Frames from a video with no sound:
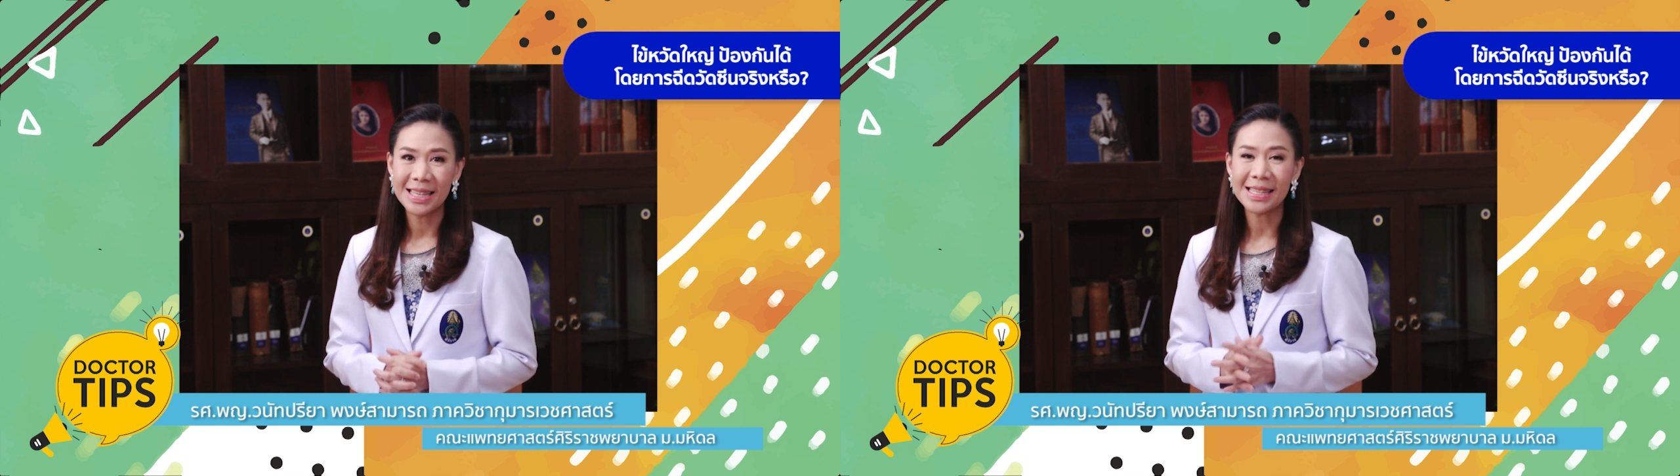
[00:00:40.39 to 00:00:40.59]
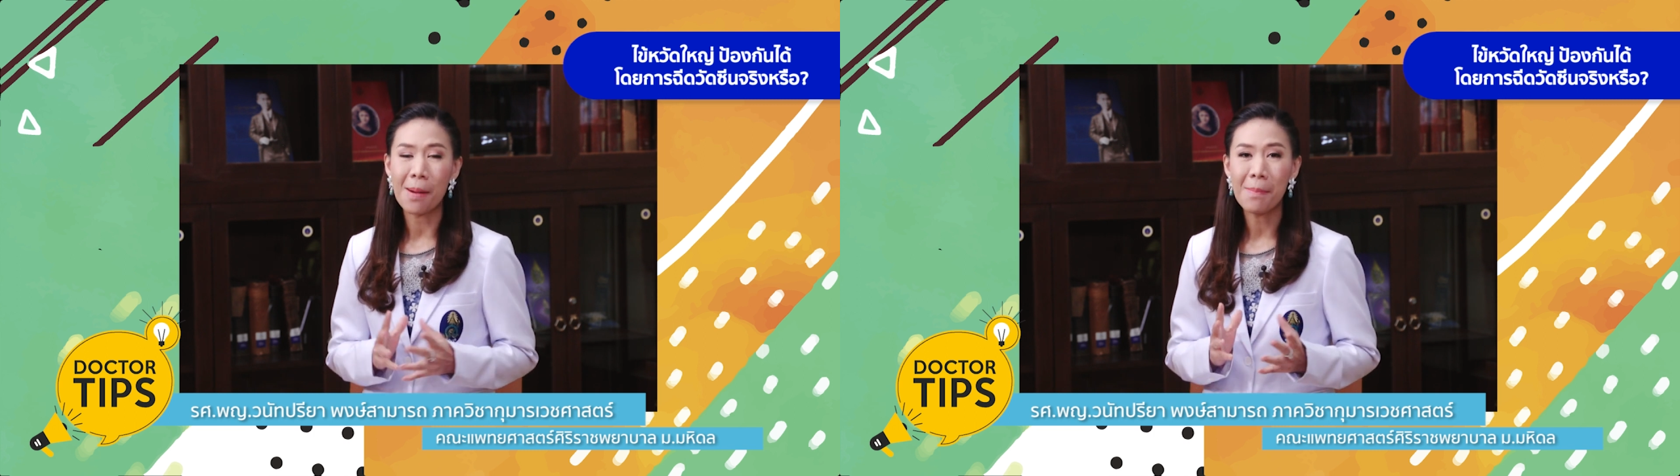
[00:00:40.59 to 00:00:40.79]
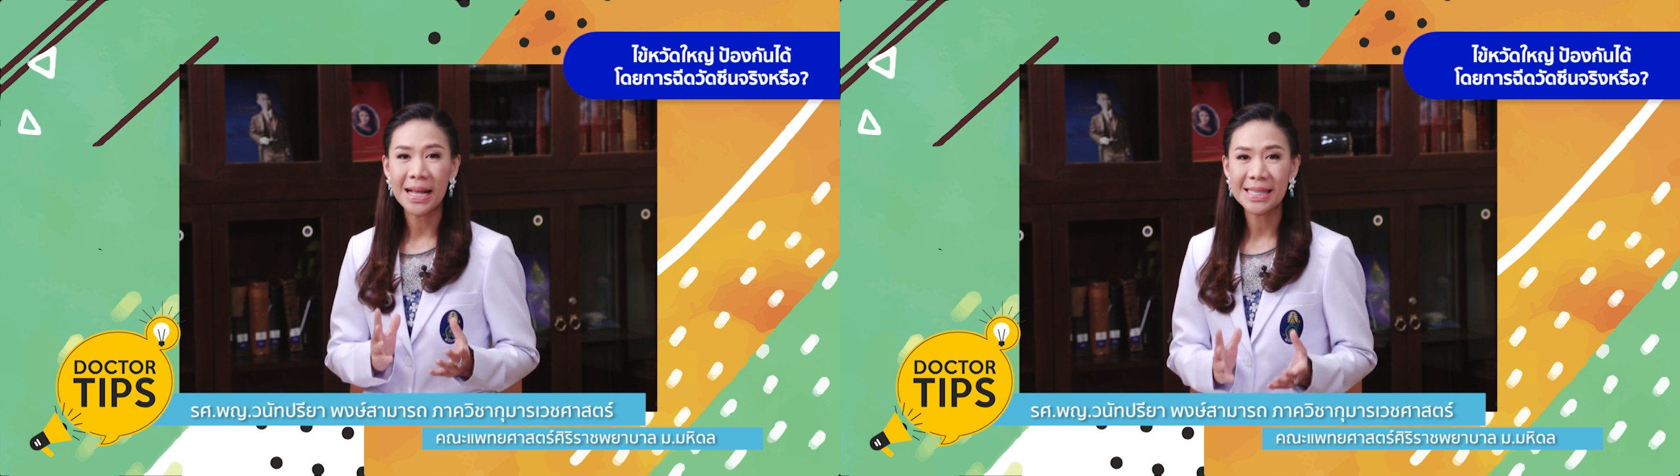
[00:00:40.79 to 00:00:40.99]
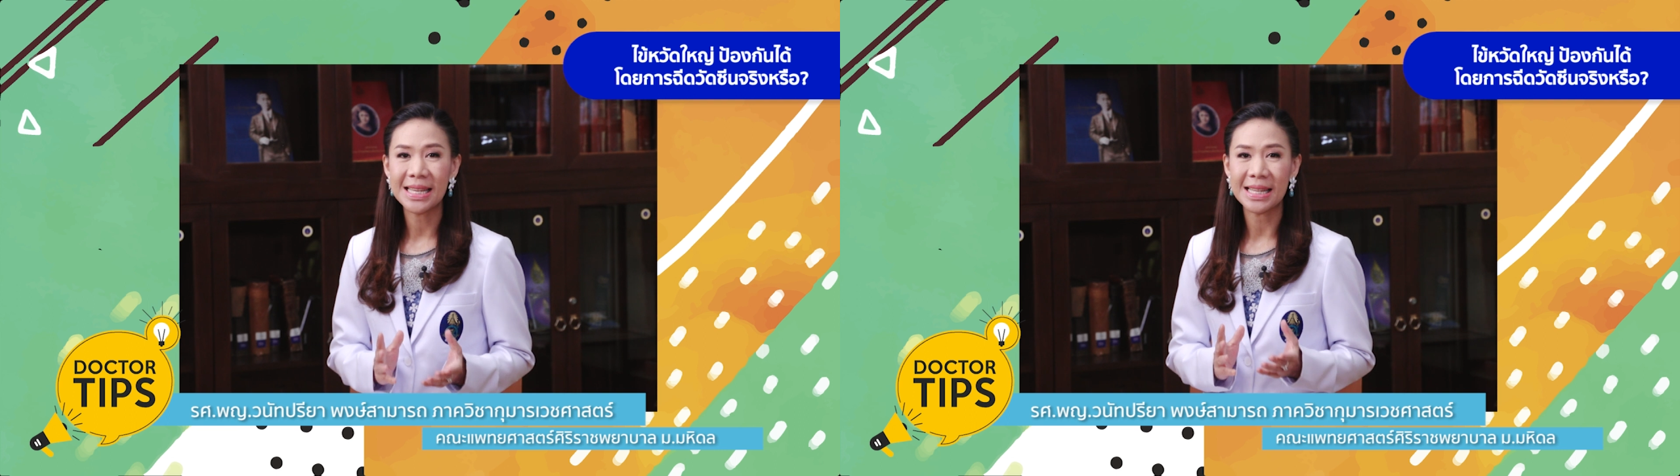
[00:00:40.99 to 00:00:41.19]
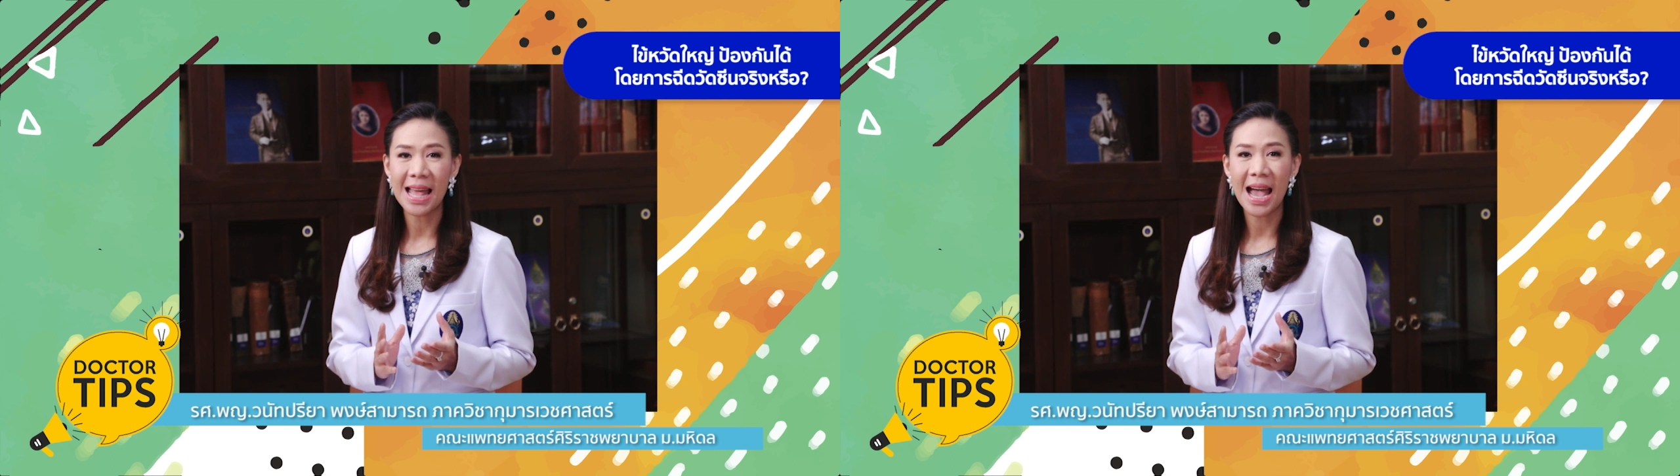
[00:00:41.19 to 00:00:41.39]
สามารถฉี
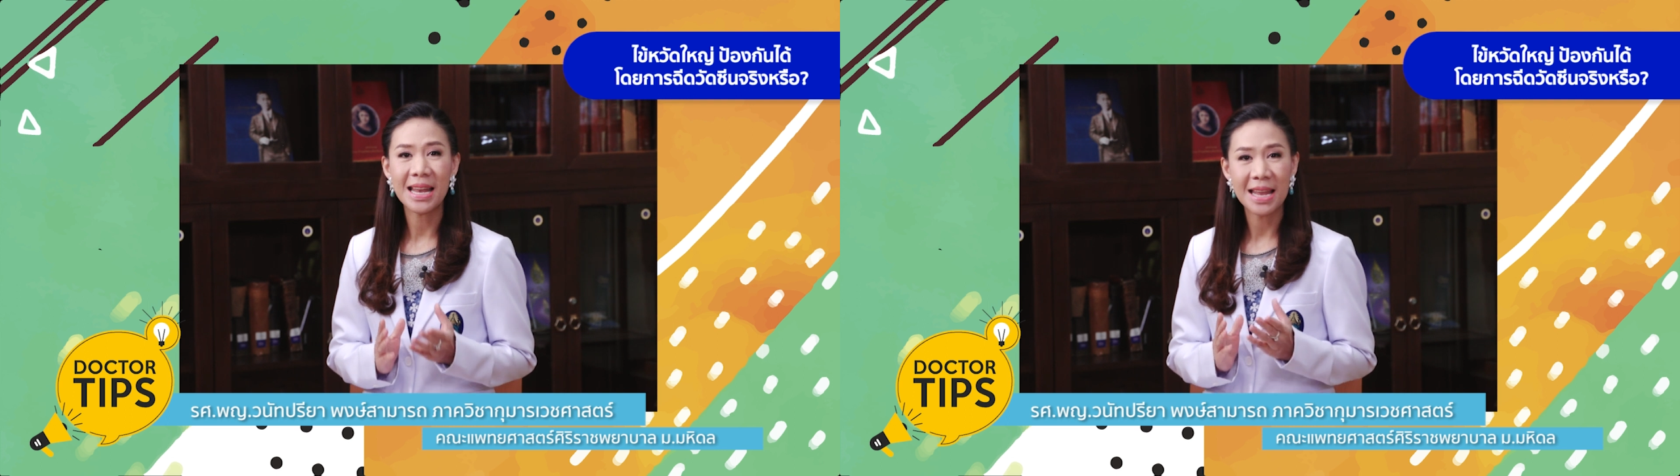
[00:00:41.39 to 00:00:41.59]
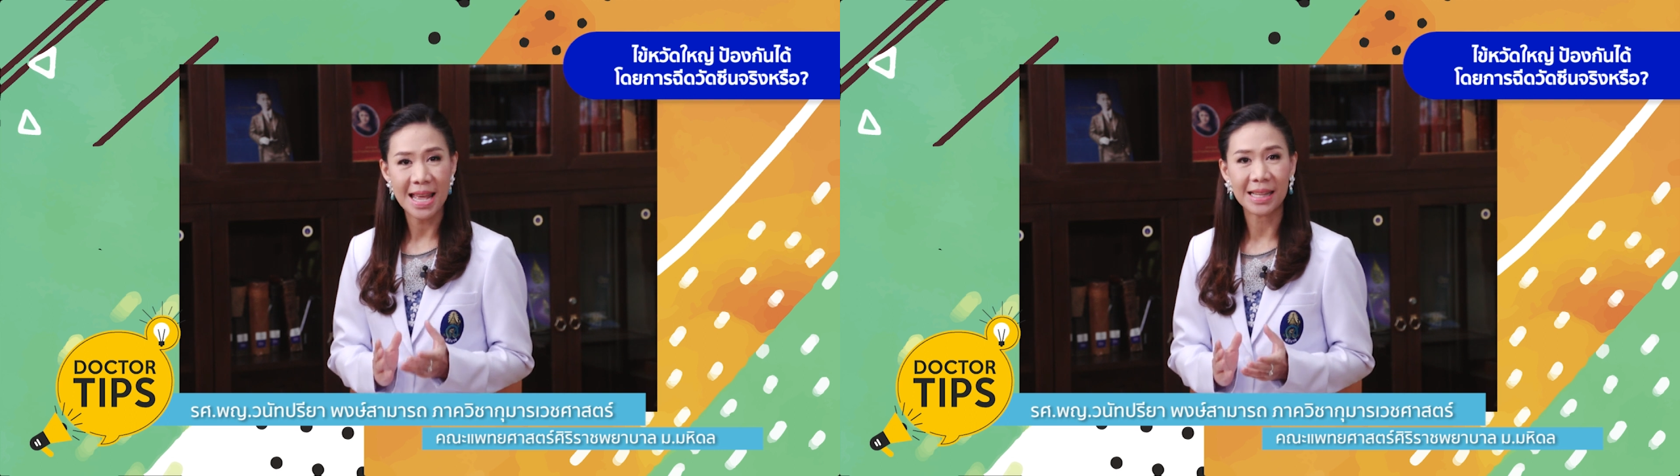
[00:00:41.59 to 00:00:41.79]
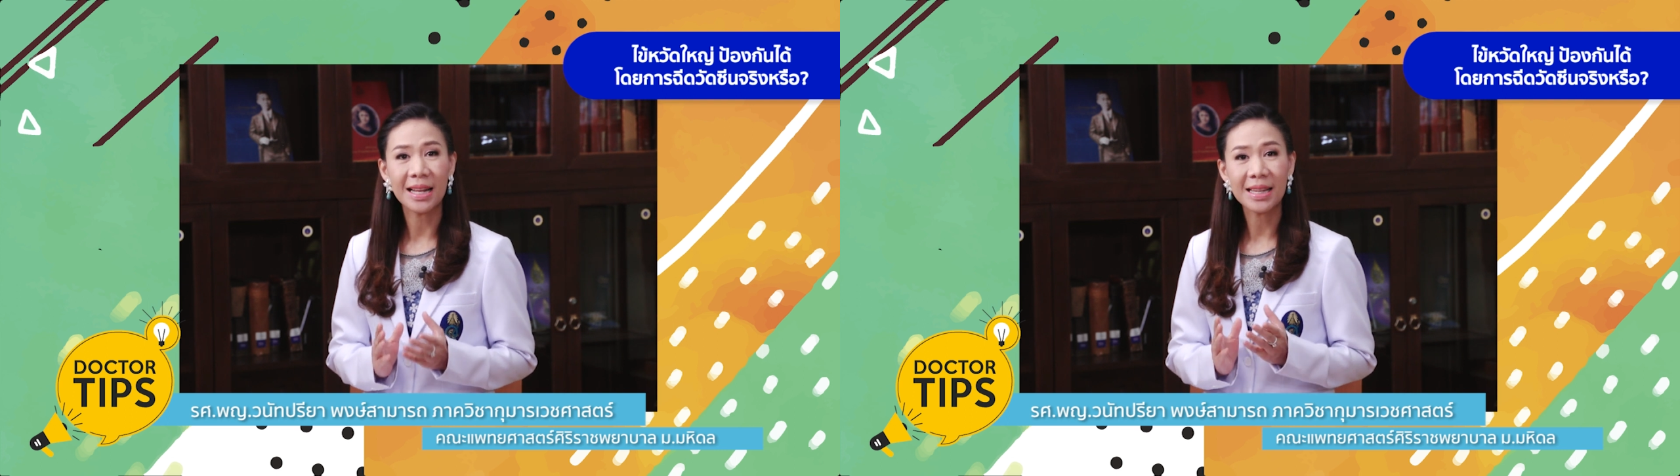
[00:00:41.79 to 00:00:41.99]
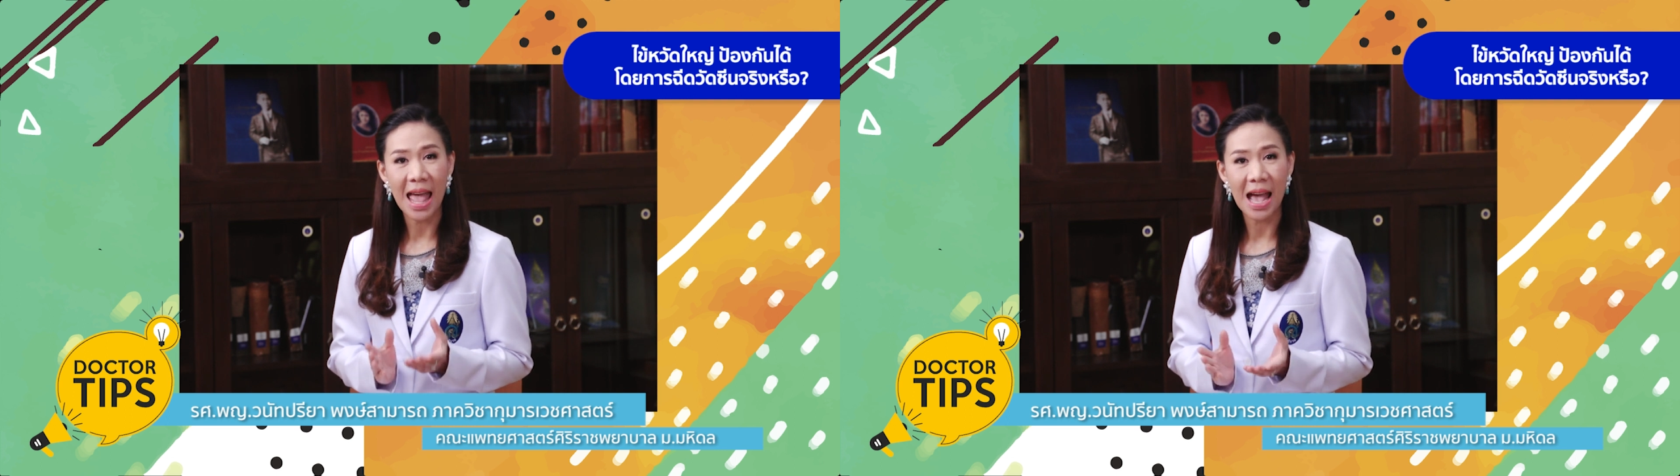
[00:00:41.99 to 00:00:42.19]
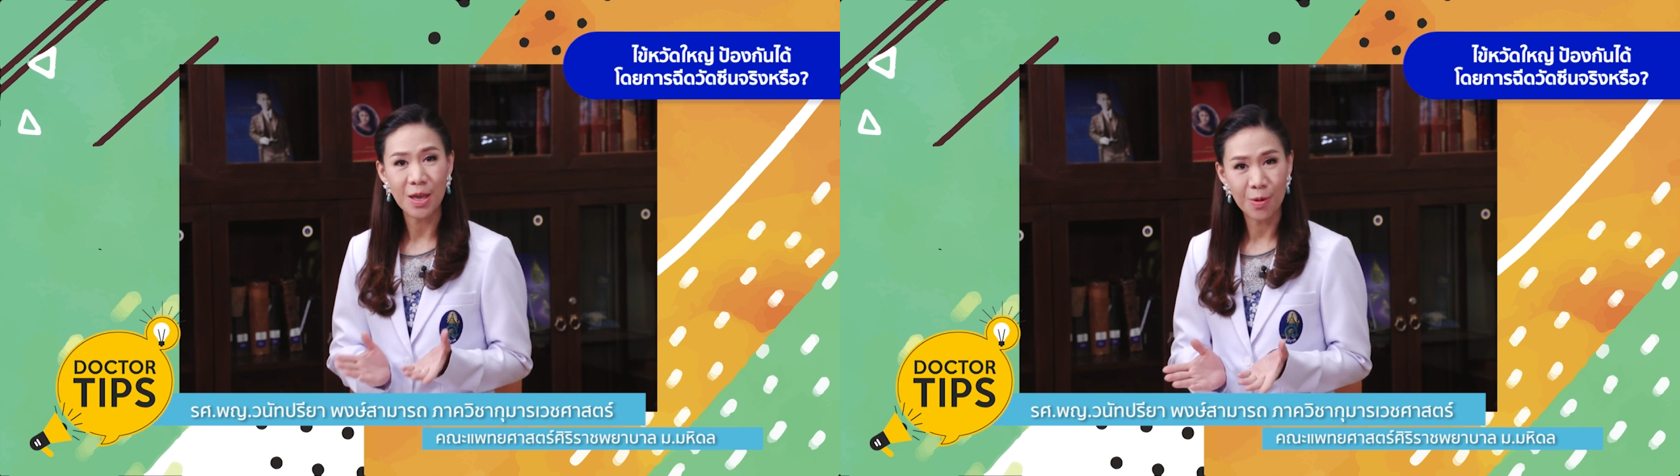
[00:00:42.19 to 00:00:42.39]
ดได้ในเด็กตั้งแต่
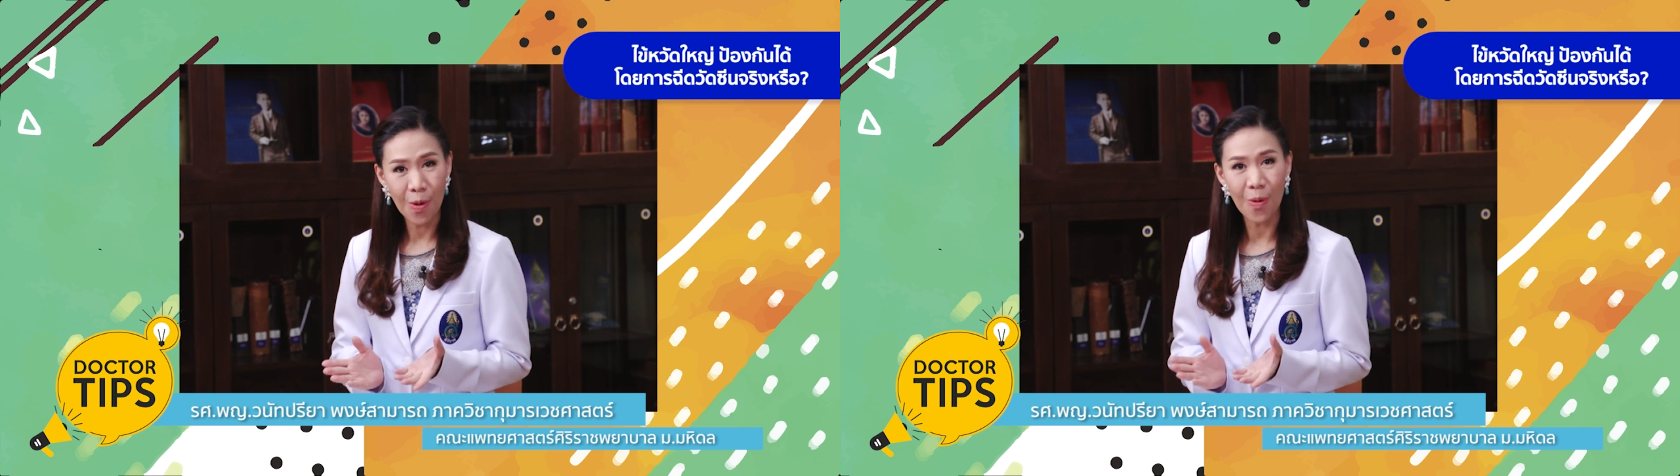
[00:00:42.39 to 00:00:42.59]
อายุ